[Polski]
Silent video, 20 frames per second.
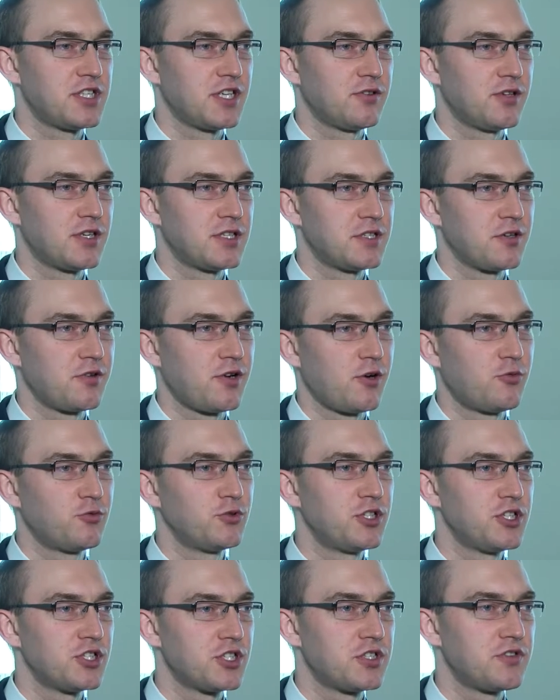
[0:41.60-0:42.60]
tego rodzaju
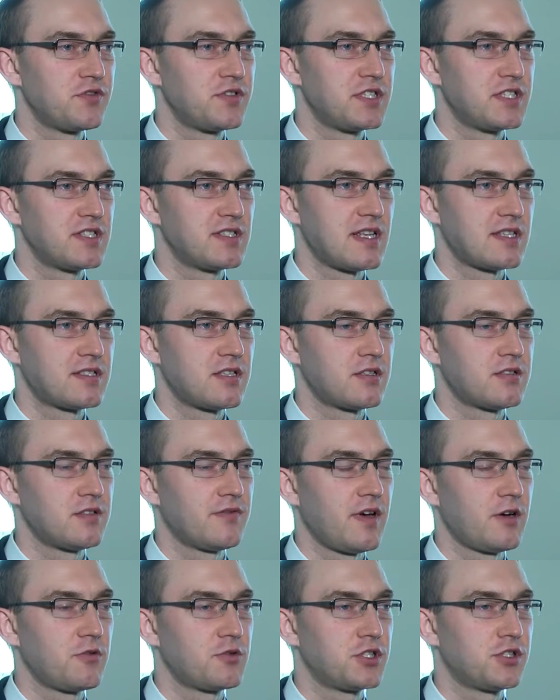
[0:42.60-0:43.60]
rachunki, rzeczywiście
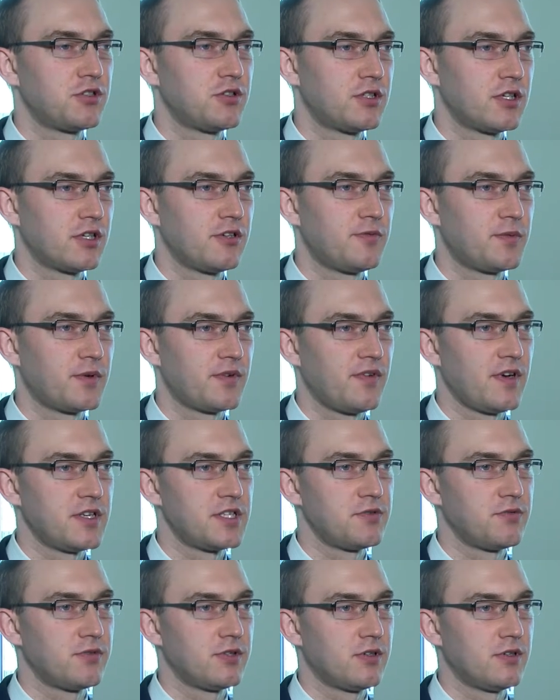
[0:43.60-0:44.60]
zastosowały się do tego,
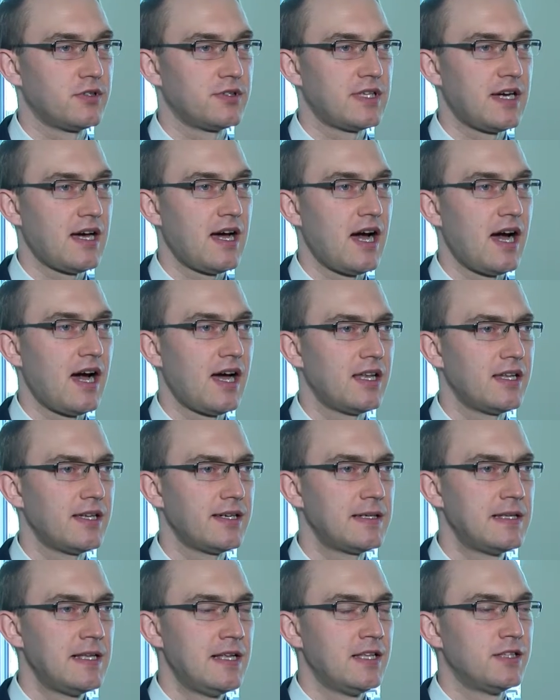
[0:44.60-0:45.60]
wprowadziły konta,
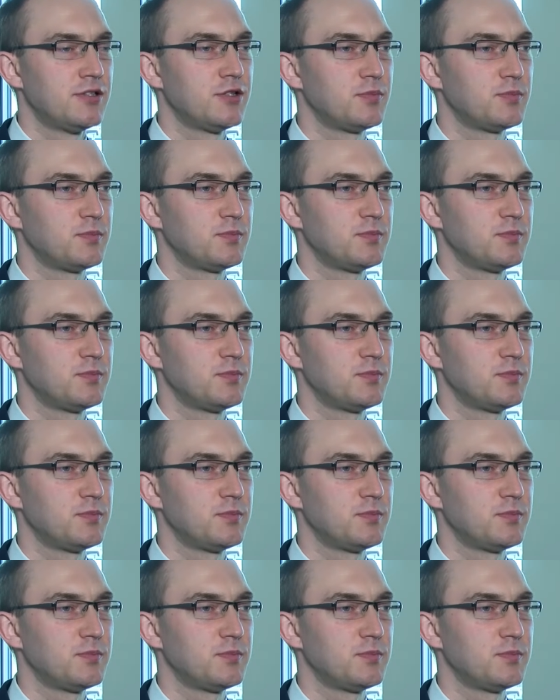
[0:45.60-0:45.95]
ale no,